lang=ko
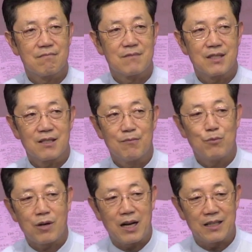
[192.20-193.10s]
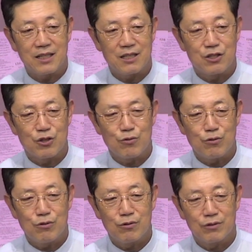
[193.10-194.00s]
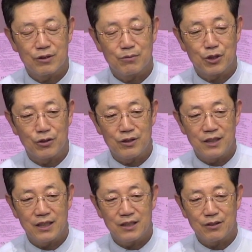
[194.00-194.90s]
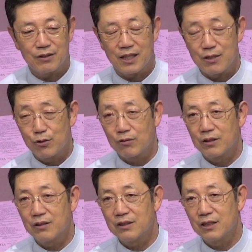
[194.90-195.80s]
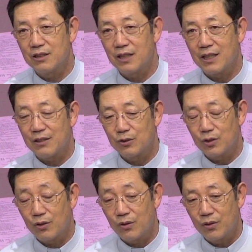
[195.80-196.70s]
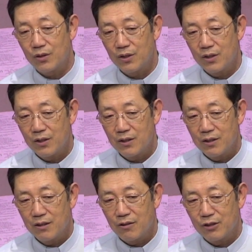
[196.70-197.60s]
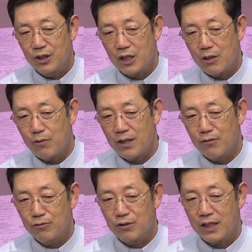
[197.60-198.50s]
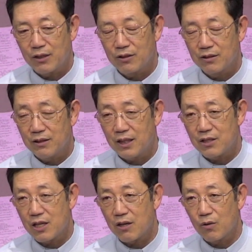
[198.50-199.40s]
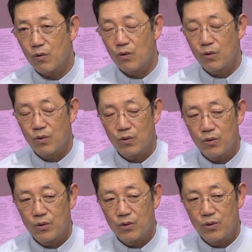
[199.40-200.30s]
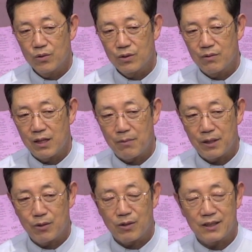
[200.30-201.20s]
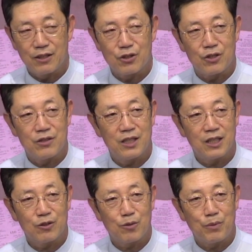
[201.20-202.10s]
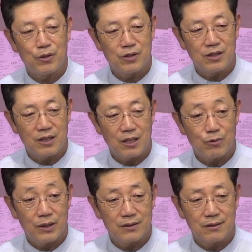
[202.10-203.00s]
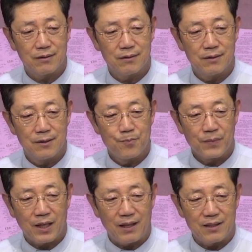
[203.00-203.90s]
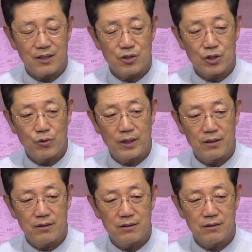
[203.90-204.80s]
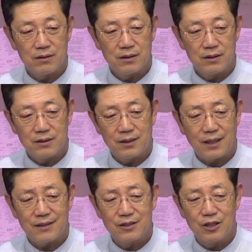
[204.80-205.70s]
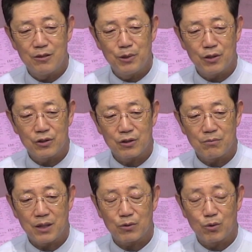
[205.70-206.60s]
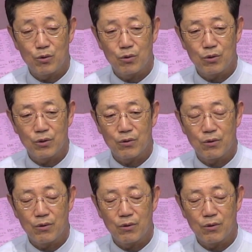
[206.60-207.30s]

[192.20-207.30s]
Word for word: 지금 뭐 가자지구 지금 전쟁이 지금 계속 끊치지 않죠. 러시아와 우크라이나 끝나지 않고 지금 레바논까지 전쟁이 또 번진다고 해서 가자지구에는 이상한 질병이 지금 막 돌고 있고